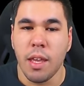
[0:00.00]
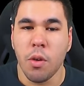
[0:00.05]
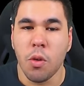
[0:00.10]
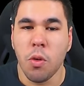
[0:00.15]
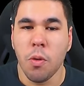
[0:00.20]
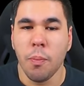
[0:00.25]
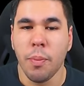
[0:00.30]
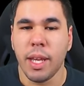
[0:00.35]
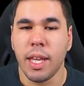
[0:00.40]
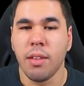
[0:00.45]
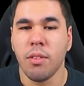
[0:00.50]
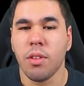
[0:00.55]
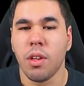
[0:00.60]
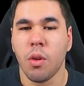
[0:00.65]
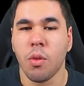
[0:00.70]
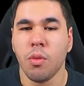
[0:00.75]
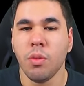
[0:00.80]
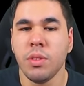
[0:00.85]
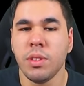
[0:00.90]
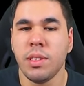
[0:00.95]
Eu compreendo
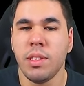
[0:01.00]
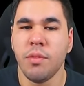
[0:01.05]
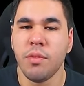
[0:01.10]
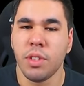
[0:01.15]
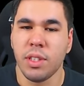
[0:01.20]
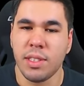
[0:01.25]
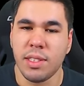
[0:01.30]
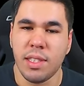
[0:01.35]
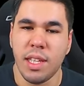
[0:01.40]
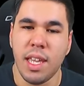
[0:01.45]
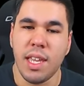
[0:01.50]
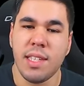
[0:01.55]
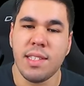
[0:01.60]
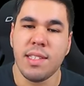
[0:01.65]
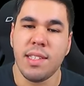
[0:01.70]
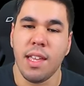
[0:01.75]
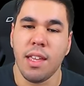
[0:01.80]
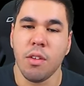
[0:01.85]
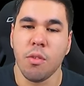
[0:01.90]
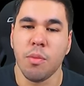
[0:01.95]
que alguns de
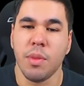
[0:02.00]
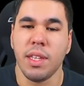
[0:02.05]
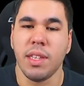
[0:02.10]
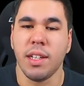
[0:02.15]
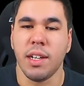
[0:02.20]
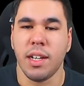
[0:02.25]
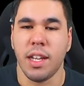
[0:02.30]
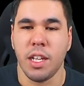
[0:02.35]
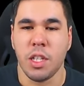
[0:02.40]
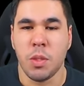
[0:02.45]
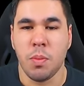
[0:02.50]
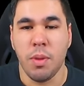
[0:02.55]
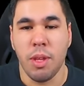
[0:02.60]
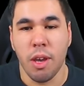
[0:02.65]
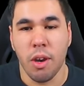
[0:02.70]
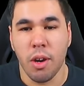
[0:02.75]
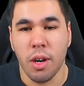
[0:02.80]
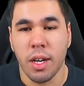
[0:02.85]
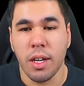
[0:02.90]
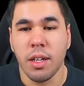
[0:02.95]
vocês têm uma internet
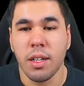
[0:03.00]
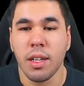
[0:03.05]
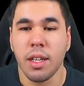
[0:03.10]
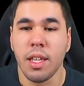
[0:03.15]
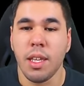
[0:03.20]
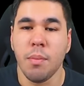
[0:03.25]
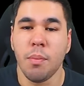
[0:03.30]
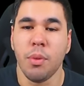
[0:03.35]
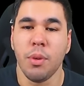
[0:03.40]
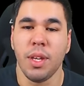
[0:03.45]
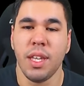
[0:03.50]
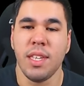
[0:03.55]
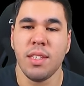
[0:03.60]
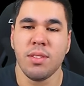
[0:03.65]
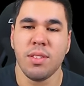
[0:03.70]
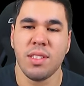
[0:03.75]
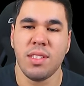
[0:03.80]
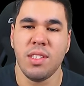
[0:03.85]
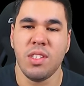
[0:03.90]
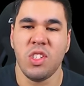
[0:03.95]
pior e por
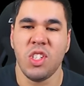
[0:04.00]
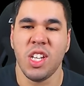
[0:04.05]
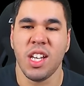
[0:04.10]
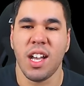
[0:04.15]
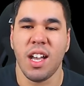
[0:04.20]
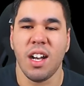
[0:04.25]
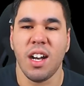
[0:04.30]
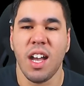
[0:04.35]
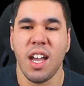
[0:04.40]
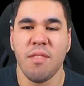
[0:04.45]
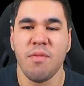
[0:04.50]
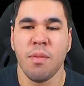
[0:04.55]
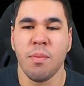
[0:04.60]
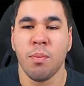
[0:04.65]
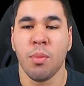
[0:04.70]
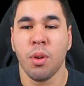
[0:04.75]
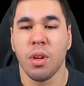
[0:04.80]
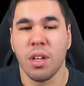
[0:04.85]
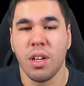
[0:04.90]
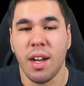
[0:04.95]
isso assistir a live
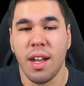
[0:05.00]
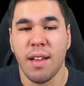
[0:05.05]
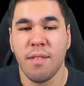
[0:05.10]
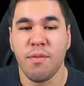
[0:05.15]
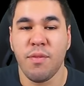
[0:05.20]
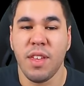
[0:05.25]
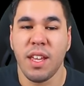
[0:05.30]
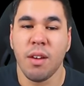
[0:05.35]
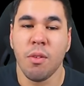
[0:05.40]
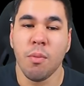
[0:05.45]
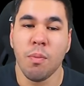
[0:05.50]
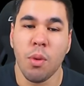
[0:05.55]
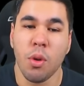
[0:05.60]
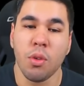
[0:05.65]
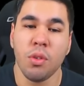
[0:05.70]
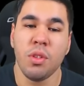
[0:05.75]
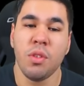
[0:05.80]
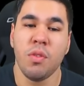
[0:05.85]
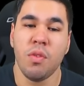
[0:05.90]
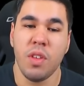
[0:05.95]
por lá fica um
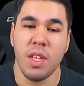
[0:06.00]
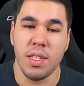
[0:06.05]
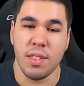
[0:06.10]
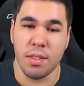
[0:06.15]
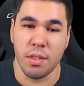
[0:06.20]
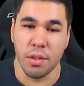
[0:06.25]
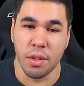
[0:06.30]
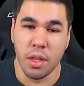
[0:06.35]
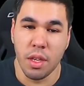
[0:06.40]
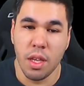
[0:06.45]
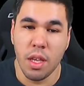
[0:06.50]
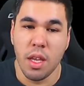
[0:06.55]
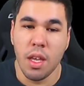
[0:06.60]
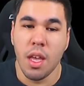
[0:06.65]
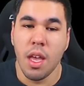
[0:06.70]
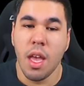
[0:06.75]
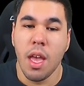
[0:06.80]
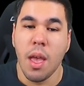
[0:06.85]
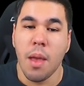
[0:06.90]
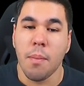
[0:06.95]
pouco difícil.
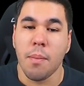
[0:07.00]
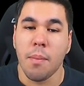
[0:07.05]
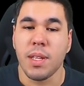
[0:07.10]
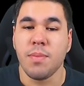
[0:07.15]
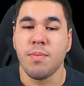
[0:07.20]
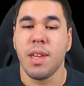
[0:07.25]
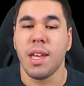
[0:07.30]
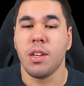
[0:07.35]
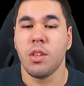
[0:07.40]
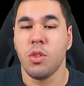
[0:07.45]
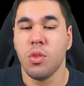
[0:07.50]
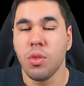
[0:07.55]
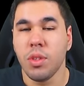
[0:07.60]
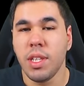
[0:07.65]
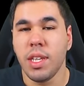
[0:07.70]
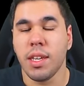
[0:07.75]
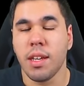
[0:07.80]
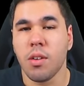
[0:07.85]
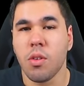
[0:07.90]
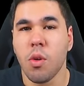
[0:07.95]
Mas me
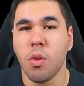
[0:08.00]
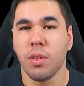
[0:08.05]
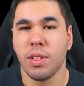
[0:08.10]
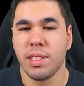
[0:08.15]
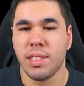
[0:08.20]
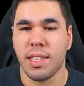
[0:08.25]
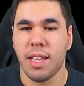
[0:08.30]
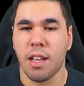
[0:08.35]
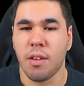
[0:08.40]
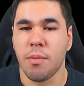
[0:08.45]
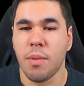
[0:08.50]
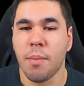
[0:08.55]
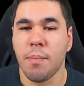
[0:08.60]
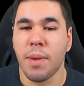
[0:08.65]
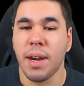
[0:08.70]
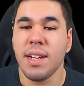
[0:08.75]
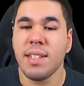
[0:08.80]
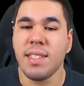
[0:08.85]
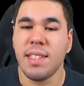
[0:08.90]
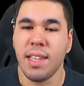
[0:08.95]
ajudem a conquistar uma
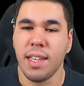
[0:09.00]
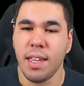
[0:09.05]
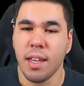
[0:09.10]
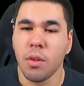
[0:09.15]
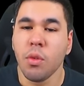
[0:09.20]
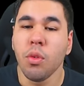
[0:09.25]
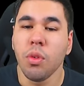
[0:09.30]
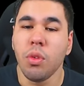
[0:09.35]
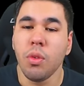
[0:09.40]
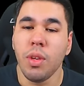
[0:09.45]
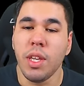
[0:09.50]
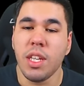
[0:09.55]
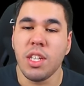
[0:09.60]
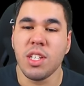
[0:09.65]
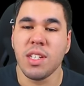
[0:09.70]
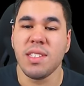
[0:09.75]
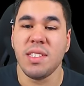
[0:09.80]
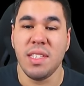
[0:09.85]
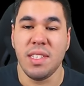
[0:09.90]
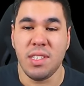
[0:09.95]
parceria com o
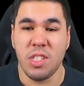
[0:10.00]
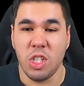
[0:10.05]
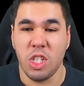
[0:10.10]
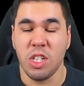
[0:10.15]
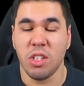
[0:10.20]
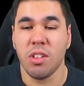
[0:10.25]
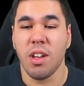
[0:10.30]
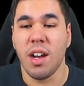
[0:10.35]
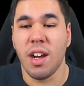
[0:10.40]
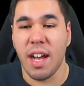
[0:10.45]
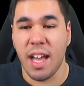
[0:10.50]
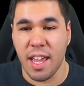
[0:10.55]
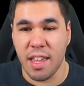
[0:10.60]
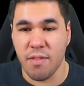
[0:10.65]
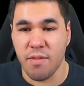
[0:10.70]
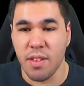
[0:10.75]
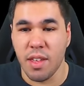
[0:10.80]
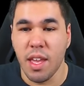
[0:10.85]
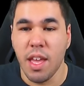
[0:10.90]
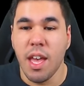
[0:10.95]
Twitch assistindo a
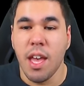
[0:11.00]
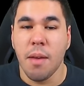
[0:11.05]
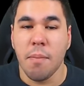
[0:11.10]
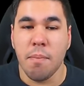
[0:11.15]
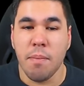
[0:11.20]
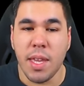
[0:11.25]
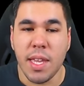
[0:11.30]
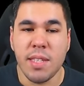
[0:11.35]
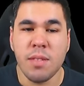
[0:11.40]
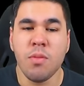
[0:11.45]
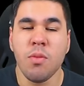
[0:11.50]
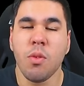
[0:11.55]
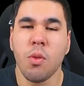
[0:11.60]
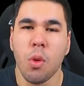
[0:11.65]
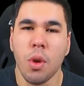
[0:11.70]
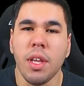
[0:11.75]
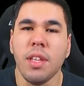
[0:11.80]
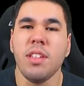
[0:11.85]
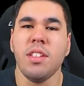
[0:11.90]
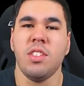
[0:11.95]
live, mesmo
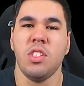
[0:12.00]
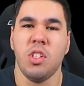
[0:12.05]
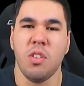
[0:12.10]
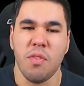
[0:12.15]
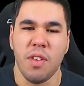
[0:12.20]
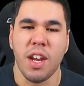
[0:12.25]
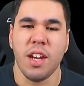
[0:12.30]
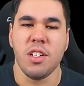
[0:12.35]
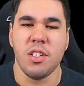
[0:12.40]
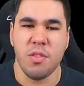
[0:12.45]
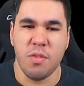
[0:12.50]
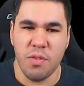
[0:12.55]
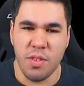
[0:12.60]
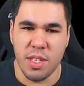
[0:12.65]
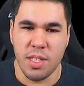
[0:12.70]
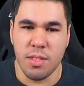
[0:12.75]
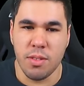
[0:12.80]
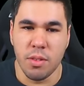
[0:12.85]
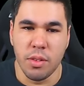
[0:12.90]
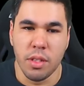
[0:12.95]
quando estiver
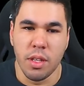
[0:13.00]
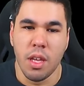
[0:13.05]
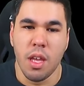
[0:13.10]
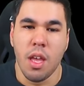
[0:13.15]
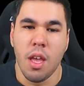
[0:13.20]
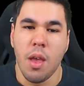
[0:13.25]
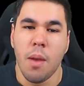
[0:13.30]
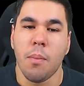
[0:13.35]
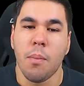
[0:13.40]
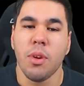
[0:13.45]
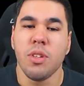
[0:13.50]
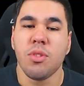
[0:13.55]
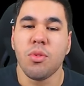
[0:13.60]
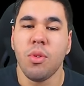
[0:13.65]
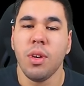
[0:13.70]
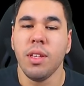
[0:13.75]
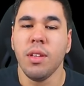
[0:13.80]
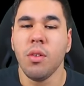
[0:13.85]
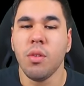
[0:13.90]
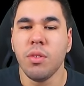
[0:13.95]
difícil pois
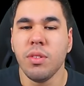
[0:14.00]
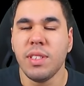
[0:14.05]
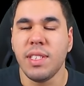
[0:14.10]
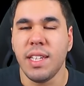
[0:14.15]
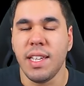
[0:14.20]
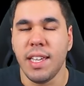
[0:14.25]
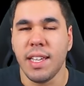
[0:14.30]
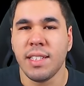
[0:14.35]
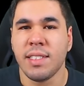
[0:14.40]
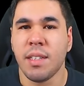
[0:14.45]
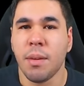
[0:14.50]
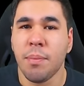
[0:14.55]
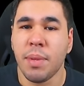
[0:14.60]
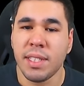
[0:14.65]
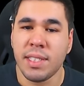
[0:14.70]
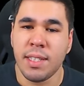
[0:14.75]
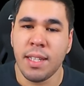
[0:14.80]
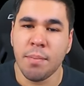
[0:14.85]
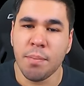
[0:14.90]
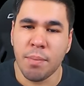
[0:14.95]
quando eu conseguir essa
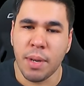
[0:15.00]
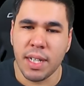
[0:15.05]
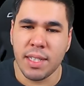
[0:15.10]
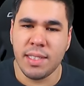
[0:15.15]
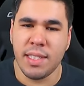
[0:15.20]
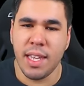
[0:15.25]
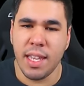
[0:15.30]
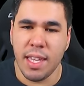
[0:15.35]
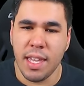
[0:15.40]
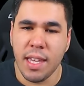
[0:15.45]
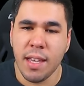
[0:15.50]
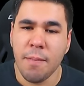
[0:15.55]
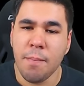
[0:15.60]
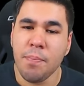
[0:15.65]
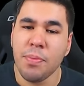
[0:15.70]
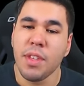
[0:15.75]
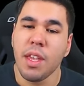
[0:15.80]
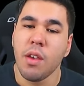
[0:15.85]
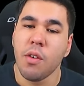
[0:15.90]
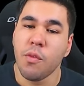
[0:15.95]

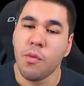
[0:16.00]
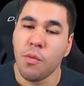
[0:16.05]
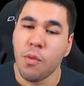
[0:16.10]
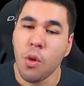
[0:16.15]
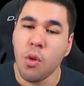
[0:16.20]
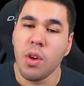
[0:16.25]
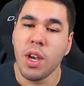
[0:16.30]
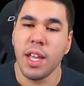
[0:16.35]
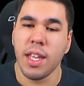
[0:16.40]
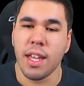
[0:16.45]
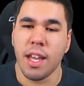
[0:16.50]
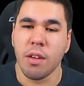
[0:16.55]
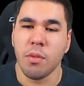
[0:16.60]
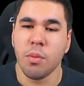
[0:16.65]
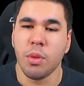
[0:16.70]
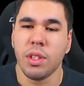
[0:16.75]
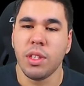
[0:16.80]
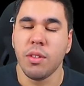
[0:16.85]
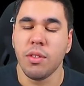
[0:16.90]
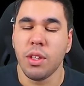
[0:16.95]
parceria, vou ganhar
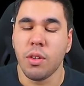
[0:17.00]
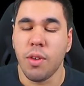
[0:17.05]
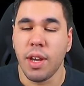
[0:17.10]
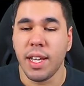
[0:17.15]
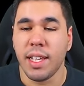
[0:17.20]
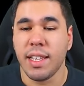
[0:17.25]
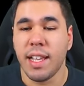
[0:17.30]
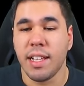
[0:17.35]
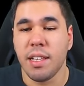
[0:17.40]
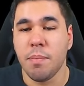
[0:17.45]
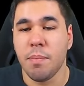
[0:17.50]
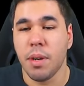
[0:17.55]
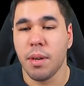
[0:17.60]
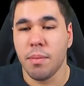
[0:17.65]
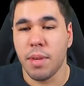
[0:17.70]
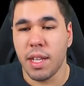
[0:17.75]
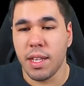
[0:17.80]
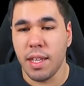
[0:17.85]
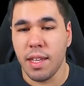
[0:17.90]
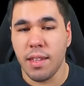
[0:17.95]
um botão de qualidade
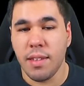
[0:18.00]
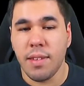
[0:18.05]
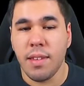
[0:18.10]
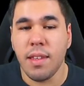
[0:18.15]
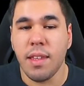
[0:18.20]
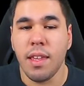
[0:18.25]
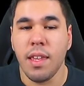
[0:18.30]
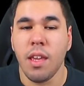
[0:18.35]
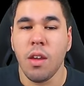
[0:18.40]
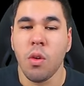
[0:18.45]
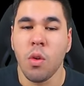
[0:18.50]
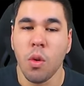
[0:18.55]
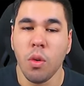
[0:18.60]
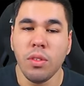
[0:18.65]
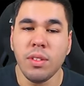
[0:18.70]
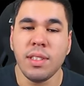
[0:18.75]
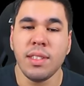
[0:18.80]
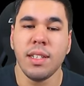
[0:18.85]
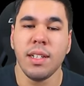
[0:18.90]
permanente e com